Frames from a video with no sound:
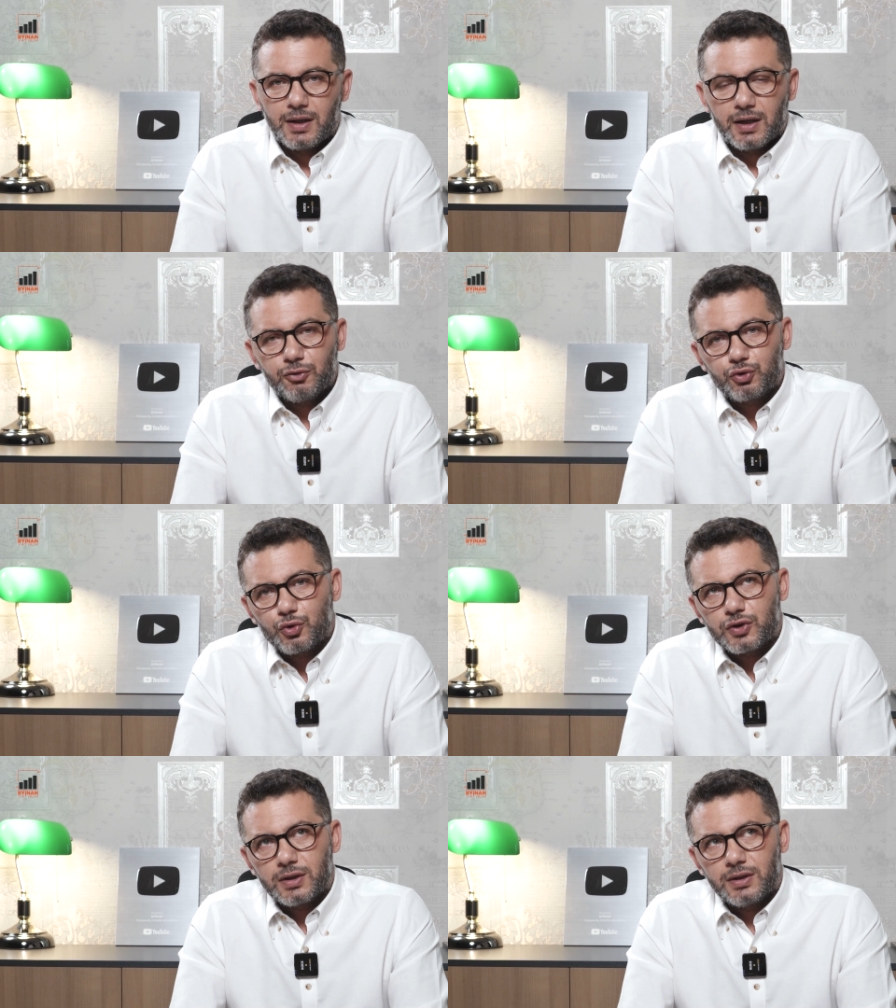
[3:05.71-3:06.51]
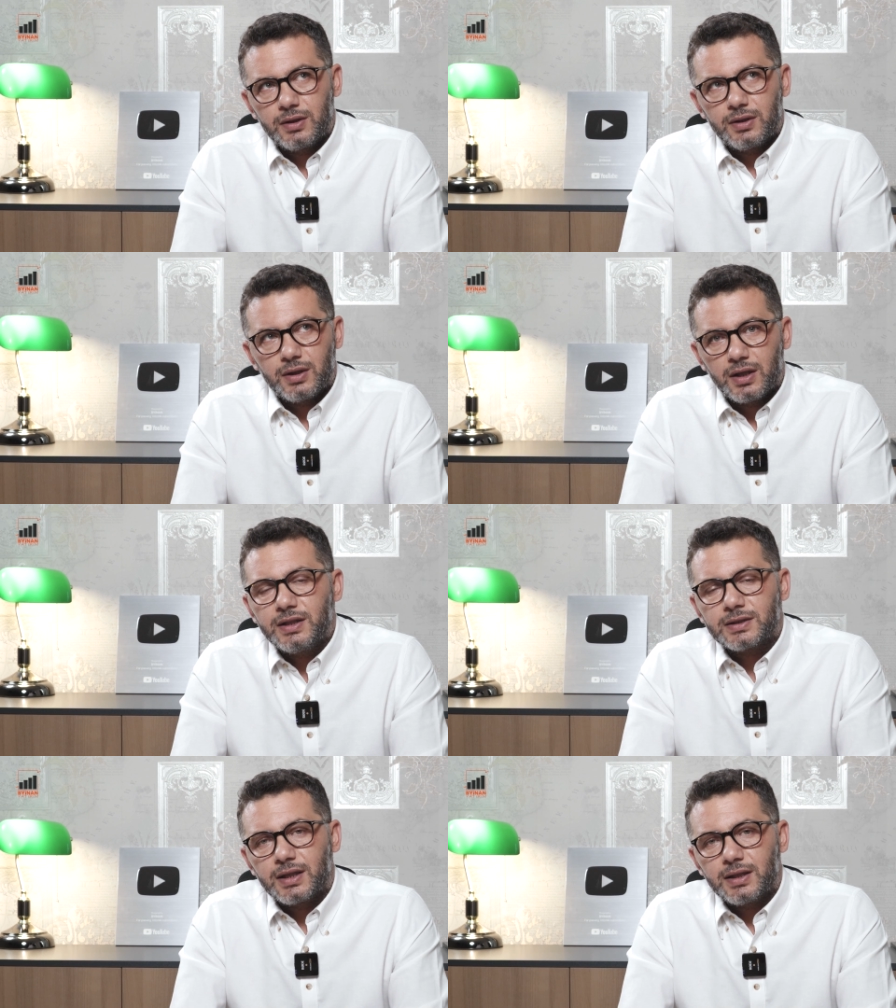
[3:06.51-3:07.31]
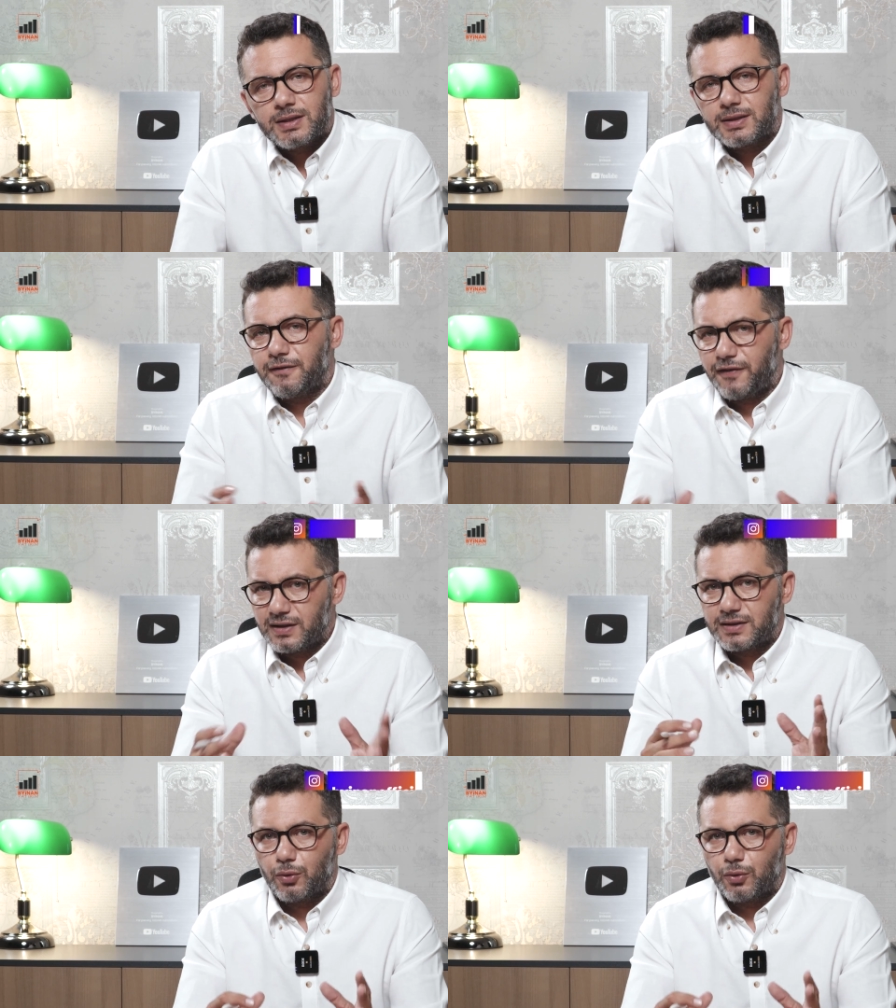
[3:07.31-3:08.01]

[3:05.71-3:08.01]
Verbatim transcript: Ağustos e, ayında işte FED